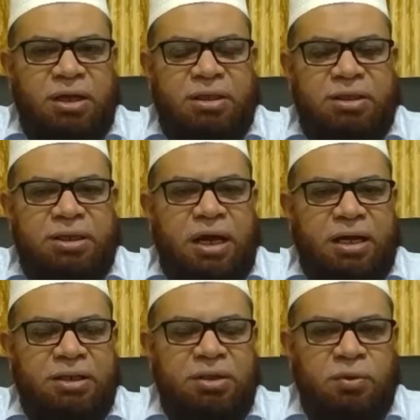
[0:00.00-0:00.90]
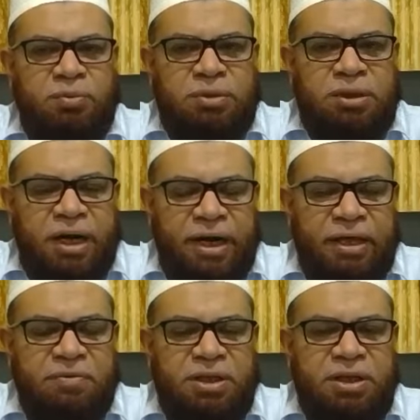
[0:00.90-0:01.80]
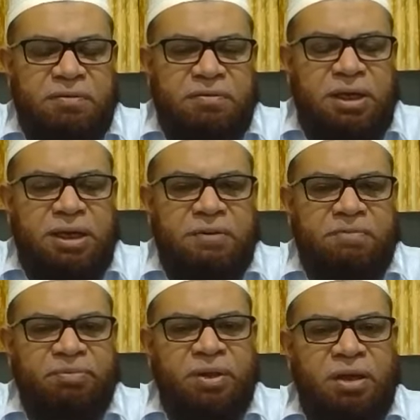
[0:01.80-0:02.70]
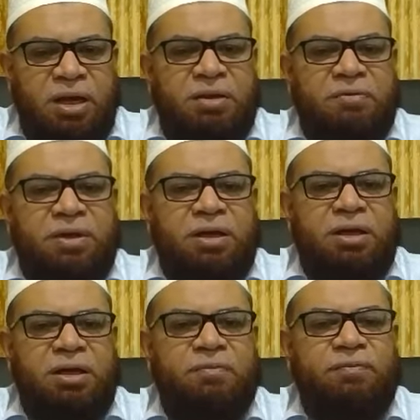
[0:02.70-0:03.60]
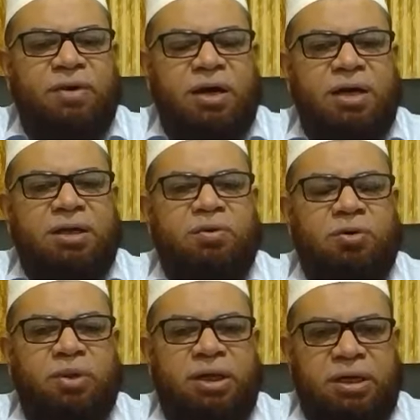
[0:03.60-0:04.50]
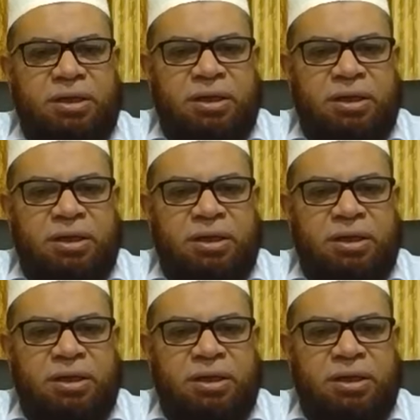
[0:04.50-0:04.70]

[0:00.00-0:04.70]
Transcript: இது அறிந்தும் தடை விதிக்கவில்லை எனவே இவ்வாறு ஒருவர்